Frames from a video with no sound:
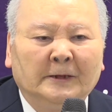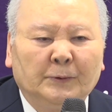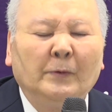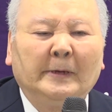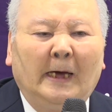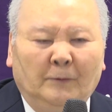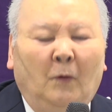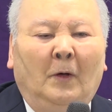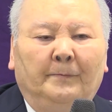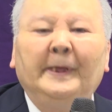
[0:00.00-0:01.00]
将棋界
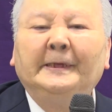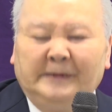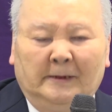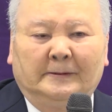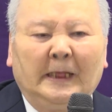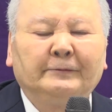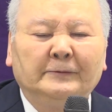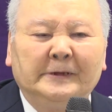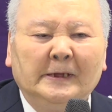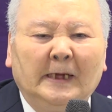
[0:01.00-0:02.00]
の名人
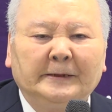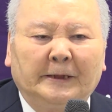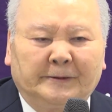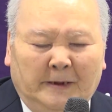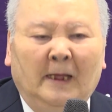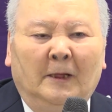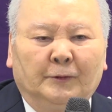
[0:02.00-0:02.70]
達人がですね